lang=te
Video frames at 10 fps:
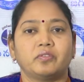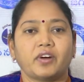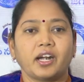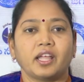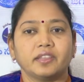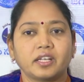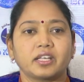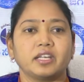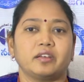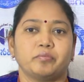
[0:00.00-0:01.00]

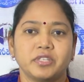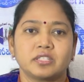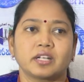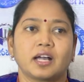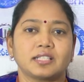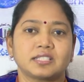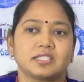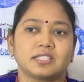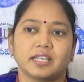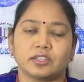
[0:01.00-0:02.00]
వాళ్ళందరికీ మిస్డ్ కాల్స్
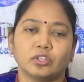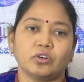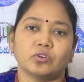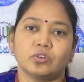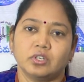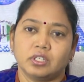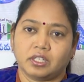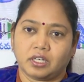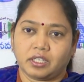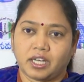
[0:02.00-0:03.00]
ఇచ్చి ఎంతో
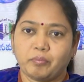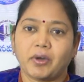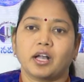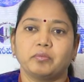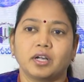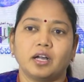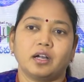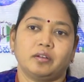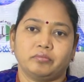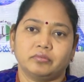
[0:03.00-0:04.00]
నమ్మకంగా
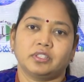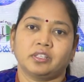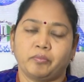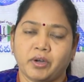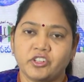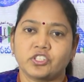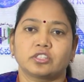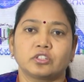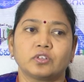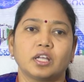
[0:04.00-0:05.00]

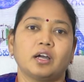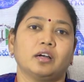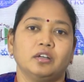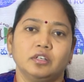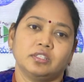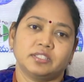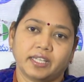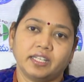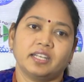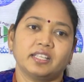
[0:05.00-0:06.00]
భవిష్యత్తు కూడా
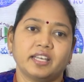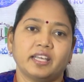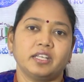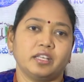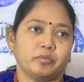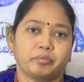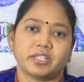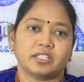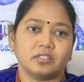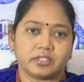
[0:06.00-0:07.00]
జగనన్నదే అని
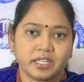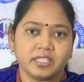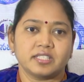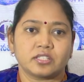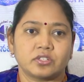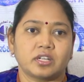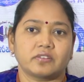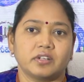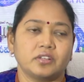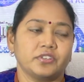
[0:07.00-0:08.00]
ప్రజలు
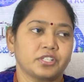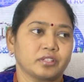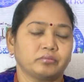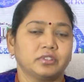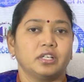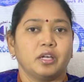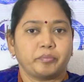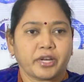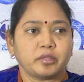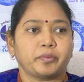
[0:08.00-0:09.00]
తెలియజేస్తున్నటువంటి విషయం
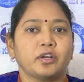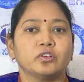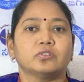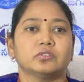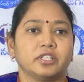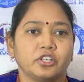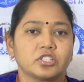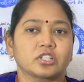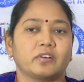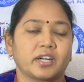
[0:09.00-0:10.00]
ప్రతిపాడు
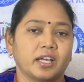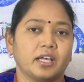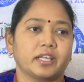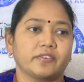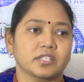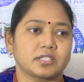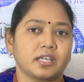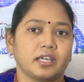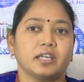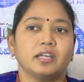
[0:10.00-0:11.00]
నియోజకవర్గానికి వస్తే